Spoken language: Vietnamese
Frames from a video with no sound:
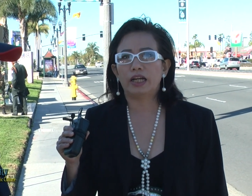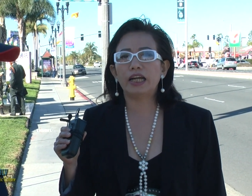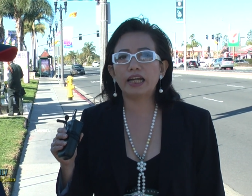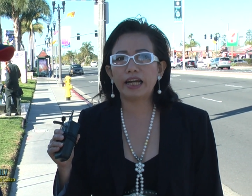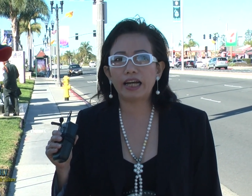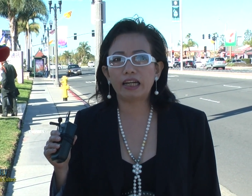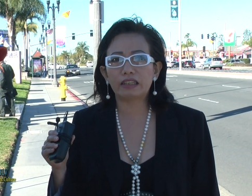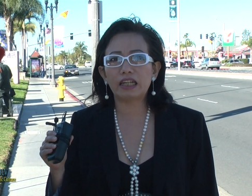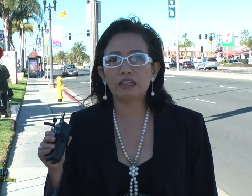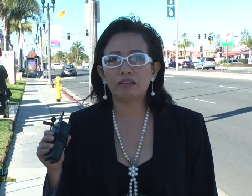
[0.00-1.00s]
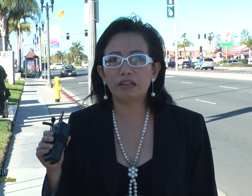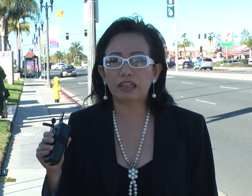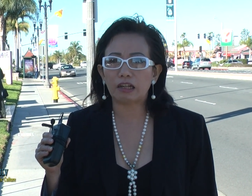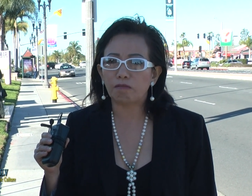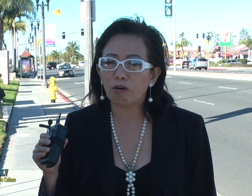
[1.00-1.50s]
Khi nghe tin
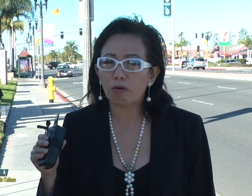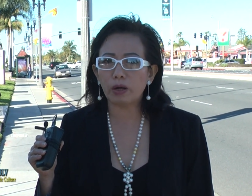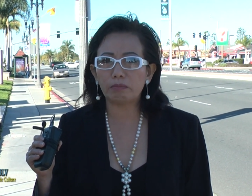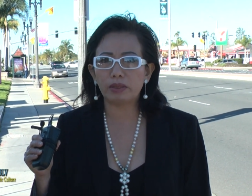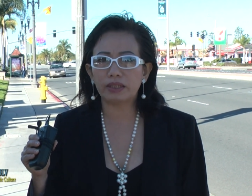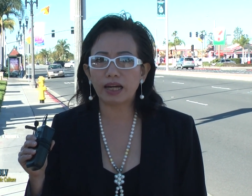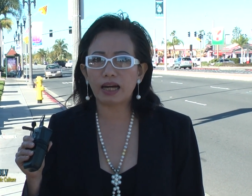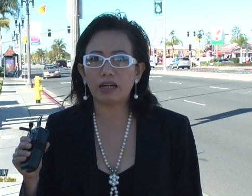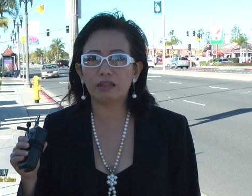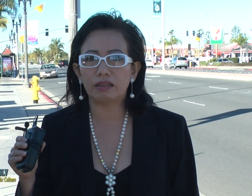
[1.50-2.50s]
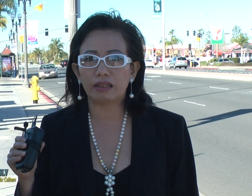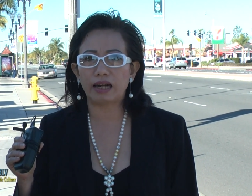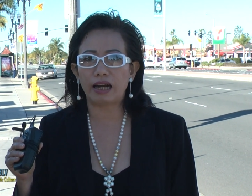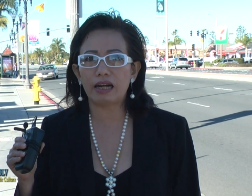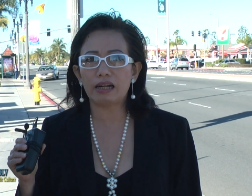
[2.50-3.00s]
à, thành phố Westminster
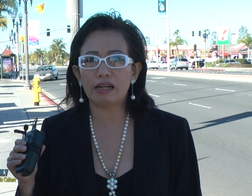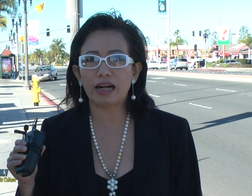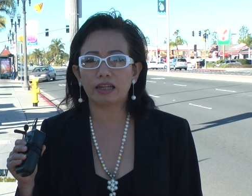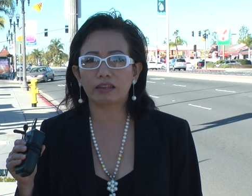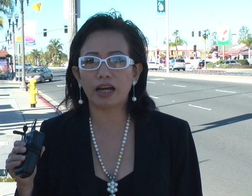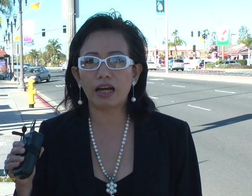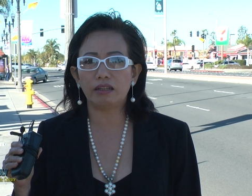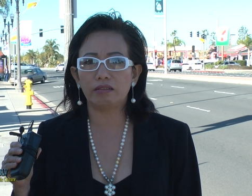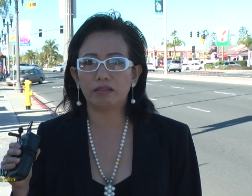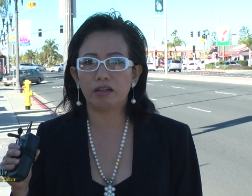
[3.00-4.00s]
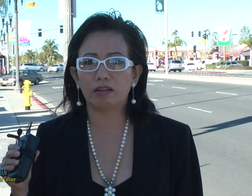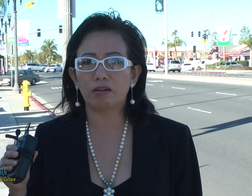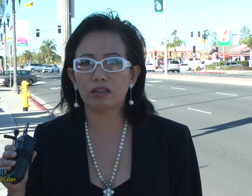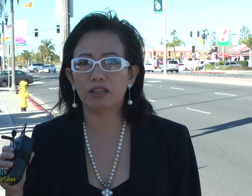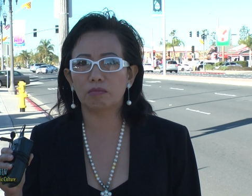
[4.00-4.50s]
đã đặt tên
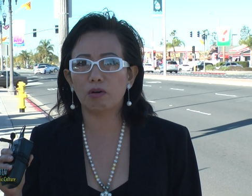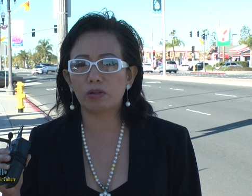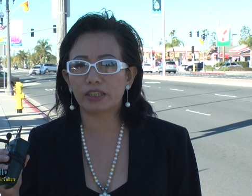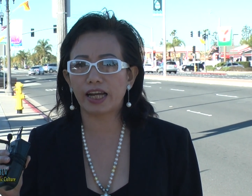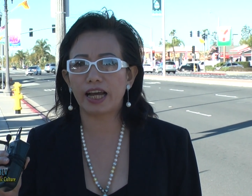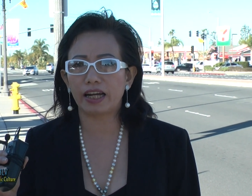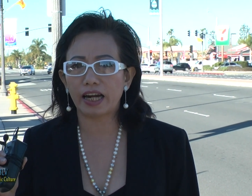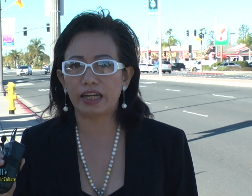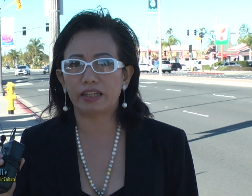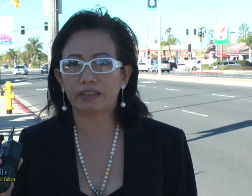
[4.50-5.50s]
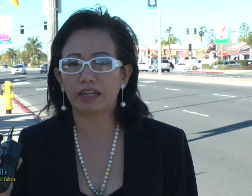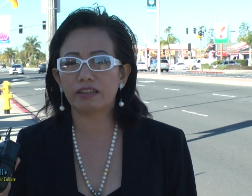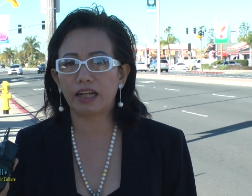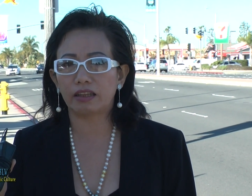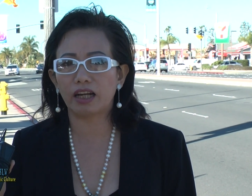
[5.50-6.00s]
con đường Bonsa này trở
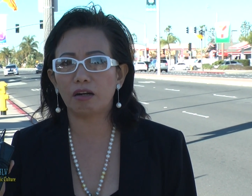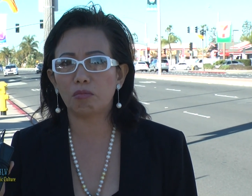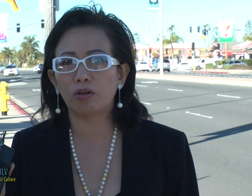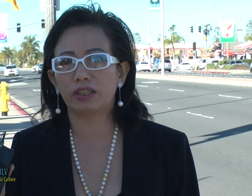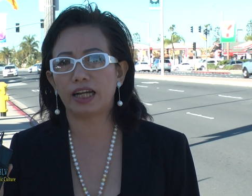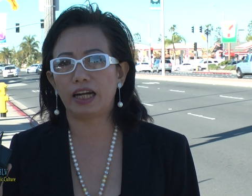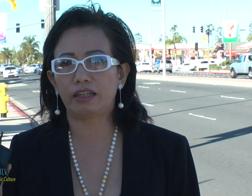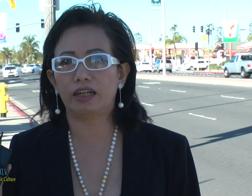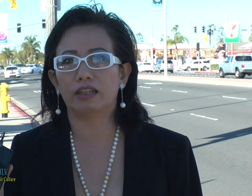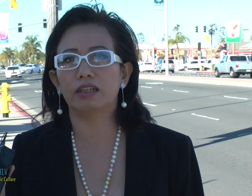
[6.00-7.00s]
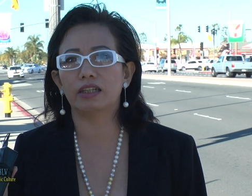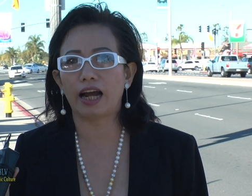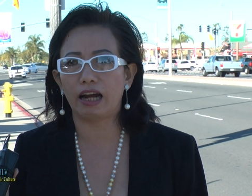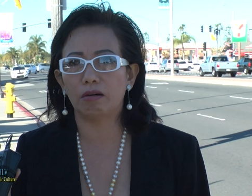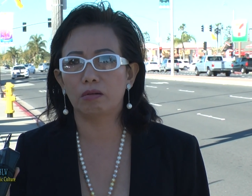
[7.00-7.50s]
thành tên Bonsa Trần Hưng
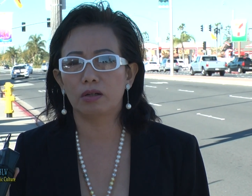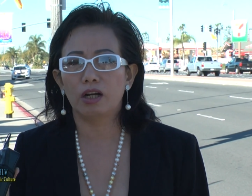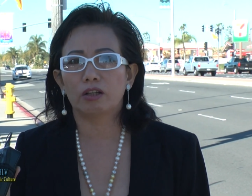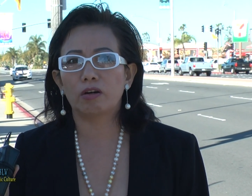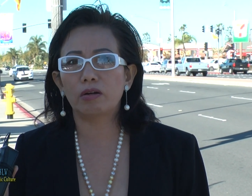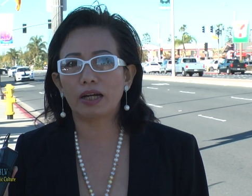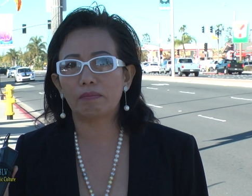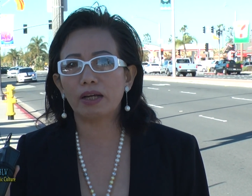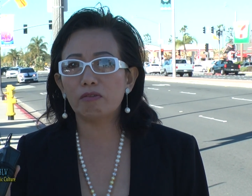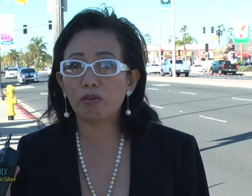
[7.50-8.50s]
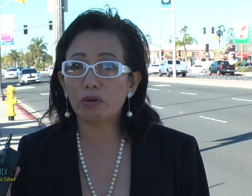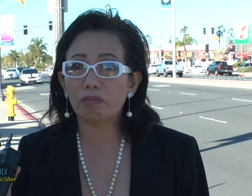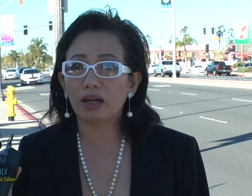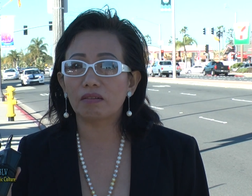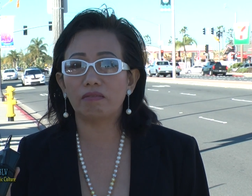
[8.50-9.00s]
Đạo, tôi cảm thấy vui
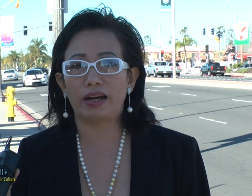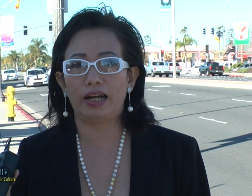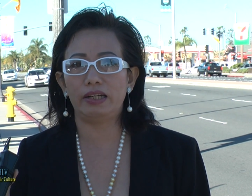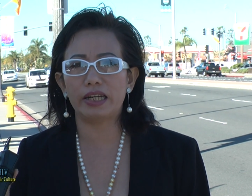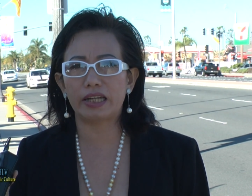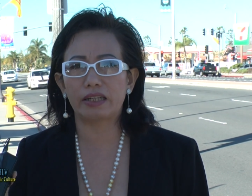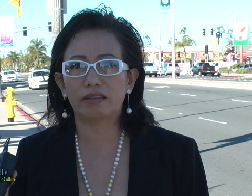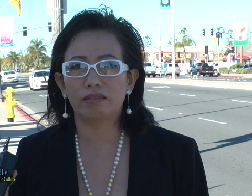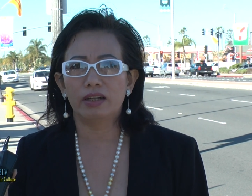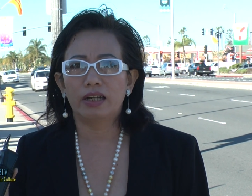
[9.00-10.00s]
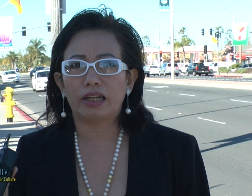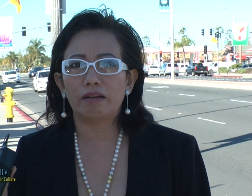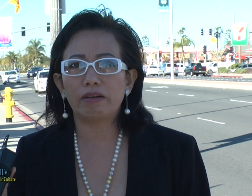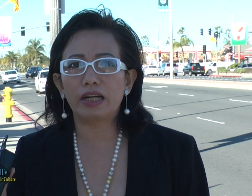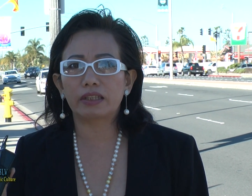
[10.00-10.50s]
mừng và hãnh diện
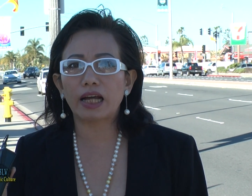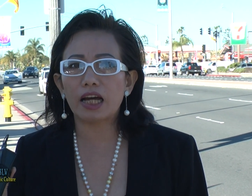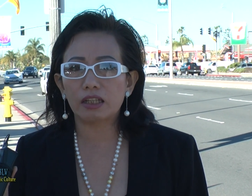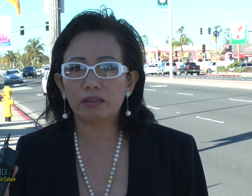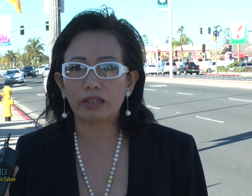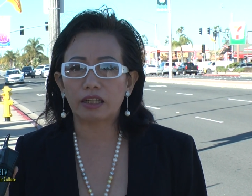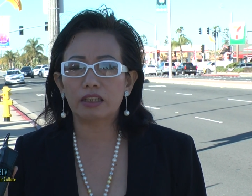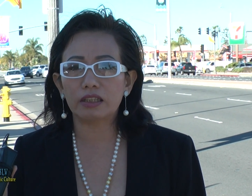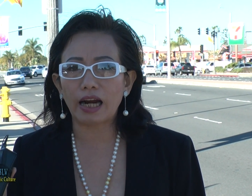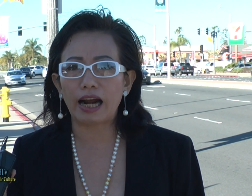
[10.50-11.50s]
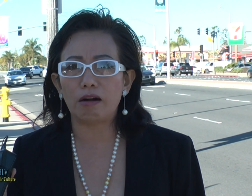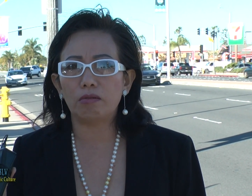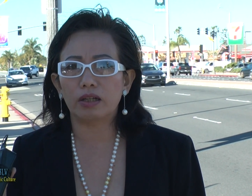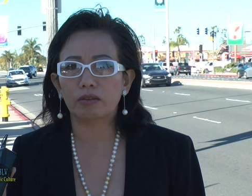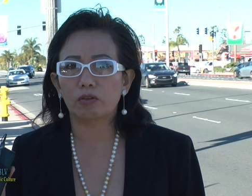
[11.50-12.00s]
tại vì tên Trần Hưng Đạo
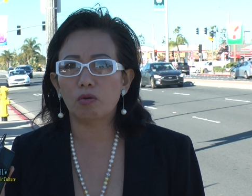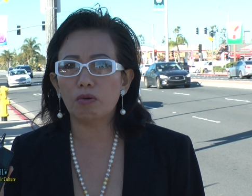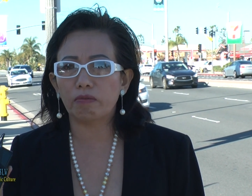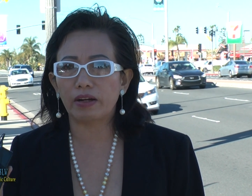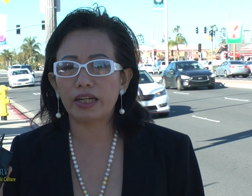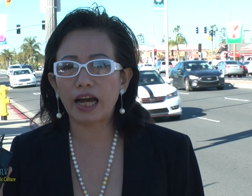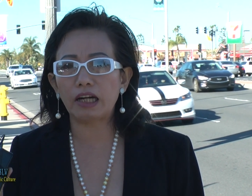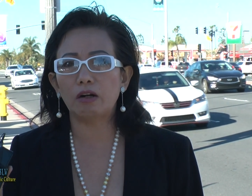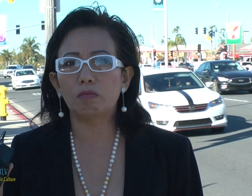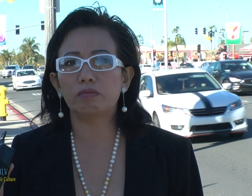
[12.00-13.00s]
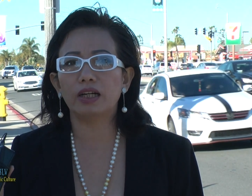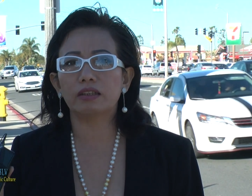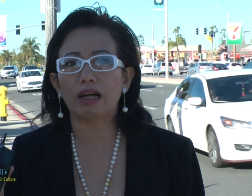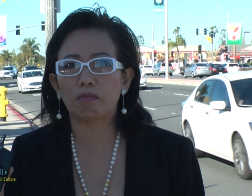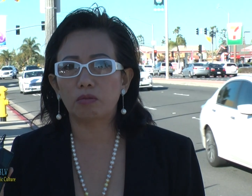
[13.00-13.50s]
là của một vị anh hùng
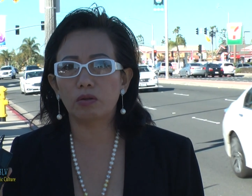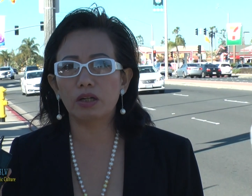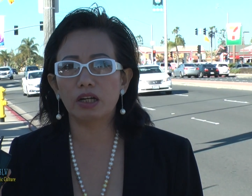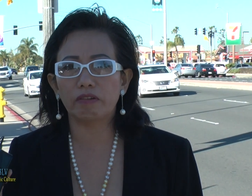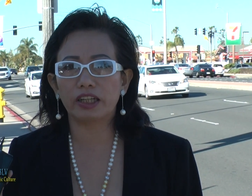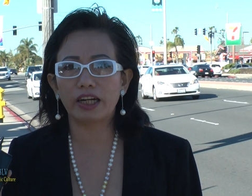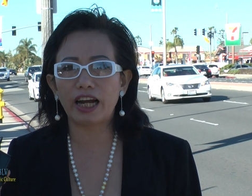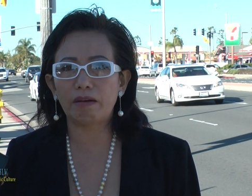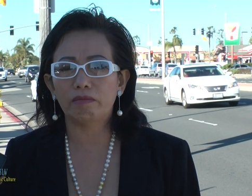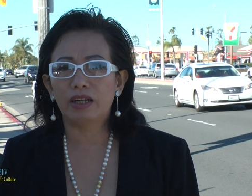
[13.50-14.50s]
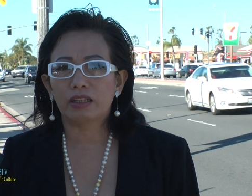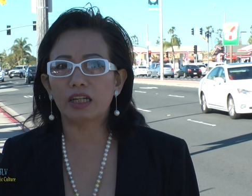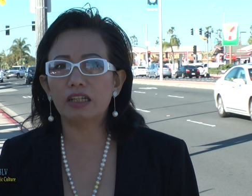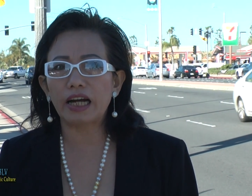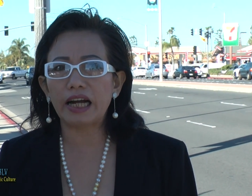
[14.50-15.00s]
dân tộc của người Việt Nam
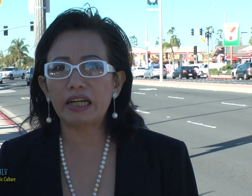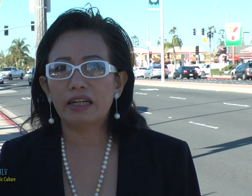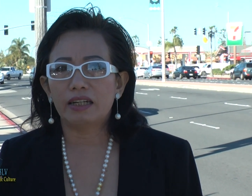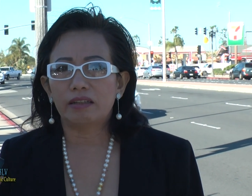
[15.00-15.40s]
từ đây